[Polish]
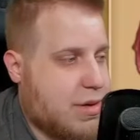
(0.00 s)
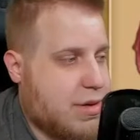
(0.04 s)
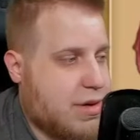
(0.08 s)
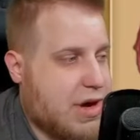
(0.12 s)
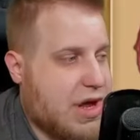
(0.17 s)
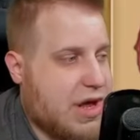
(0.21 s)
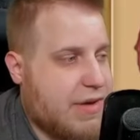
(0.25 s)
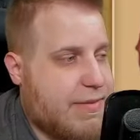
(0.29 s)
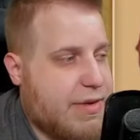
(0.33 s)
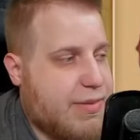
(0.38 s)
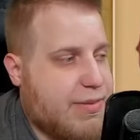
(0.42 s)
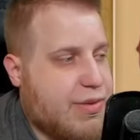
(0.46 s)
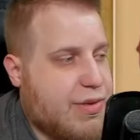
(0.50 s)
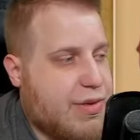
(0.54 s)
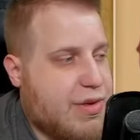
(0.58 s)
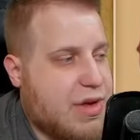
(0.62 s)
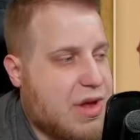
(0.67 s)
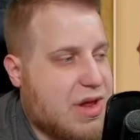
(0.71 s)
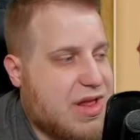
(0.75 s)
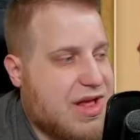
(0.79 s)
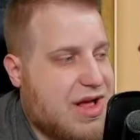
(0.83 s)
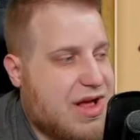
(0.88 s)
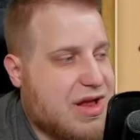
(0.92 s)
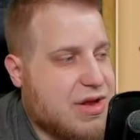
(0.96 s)
Gramy
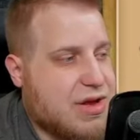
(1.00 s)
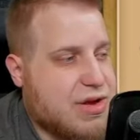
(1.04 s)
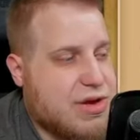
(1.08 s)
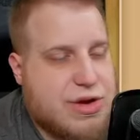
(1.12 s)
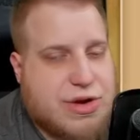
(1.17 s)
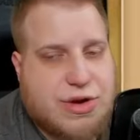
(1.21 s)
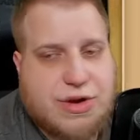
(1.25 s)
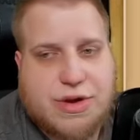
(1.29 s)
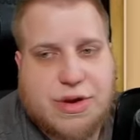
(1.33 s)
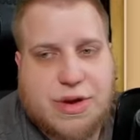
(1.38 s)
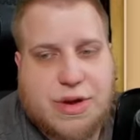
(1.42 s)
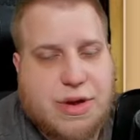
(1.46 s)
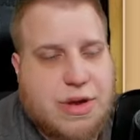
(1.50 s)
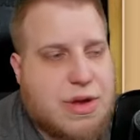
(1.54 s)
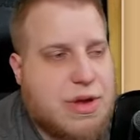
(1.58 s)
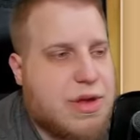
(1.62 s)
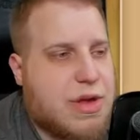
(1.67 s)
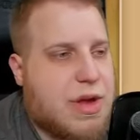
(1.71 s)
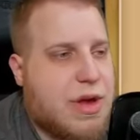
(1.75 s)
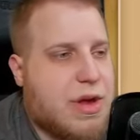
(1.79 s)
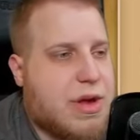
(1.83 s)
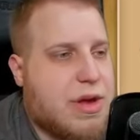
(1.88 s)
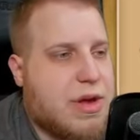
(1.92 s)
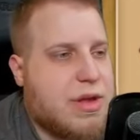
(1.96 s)
polety antyczne.
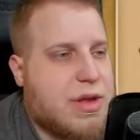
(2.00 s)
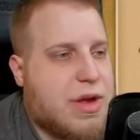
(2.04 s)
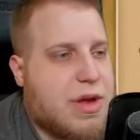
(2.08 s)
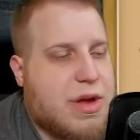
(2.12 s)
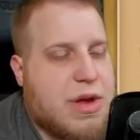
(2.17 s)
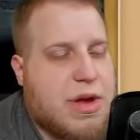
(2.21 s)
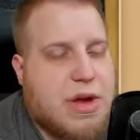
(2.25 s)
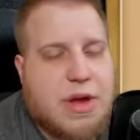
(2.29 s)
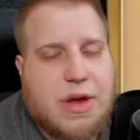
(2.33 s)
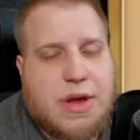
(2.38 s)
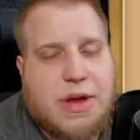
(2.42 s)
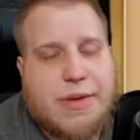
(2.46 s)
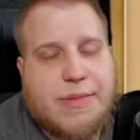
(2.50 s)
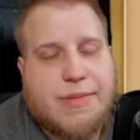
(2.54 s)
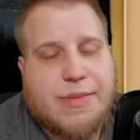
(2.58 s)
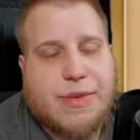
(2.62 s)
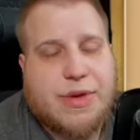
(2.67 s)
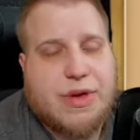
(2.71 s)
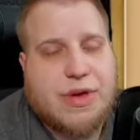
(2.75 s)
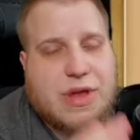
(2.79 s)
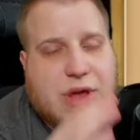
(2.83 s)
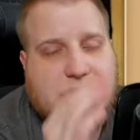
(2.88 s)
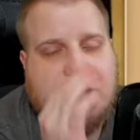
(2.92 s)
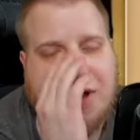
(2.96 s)
Ile, ile,
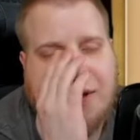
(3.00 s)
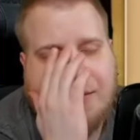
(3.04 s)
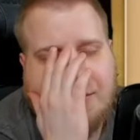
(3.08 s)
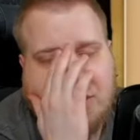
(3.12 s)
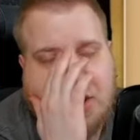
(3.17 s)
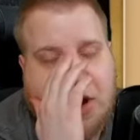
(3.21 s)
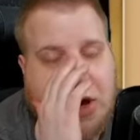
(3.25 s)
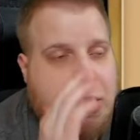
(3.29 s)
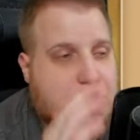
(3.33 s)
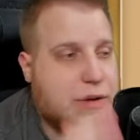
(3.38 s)
ile tam trzeba